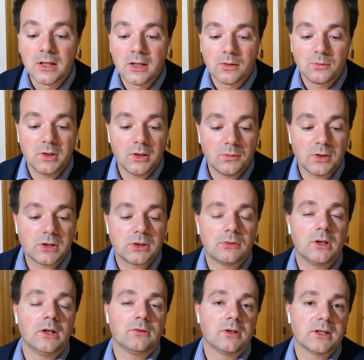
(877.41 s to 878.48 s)
Quindi questo è
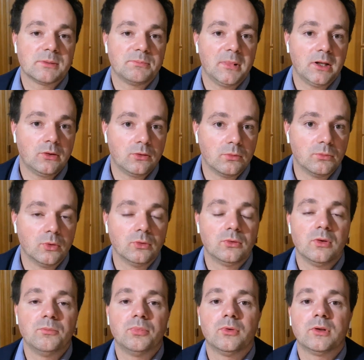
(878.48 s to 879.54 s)
un altro aspetto molto
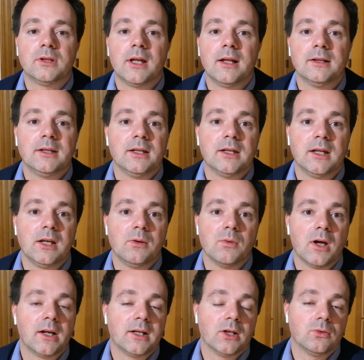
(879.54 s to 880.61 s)
importante che
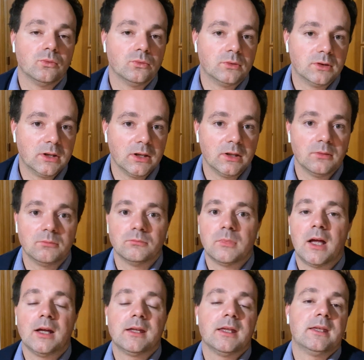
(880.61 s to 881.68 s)
riguarda tutti,
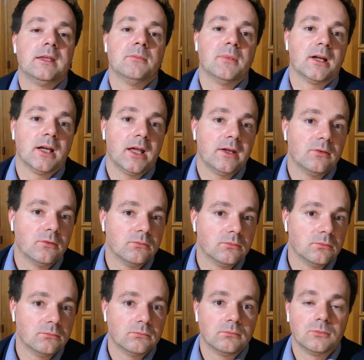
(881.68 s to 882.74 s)
anche chi magari
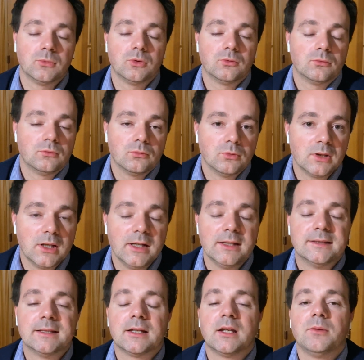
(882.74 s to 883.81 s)
non, non
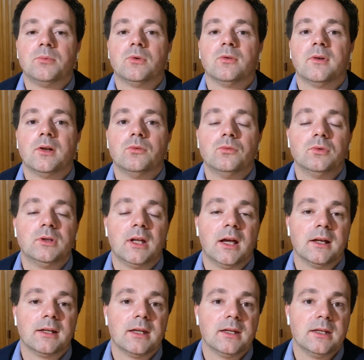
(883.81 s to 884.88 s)
utilizza criptovalute,
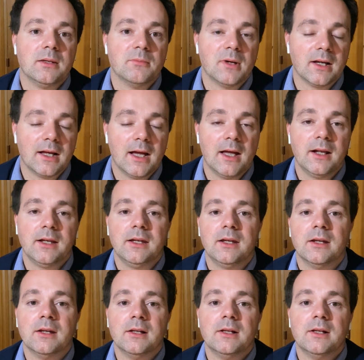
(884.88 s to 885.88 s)
anche chi magari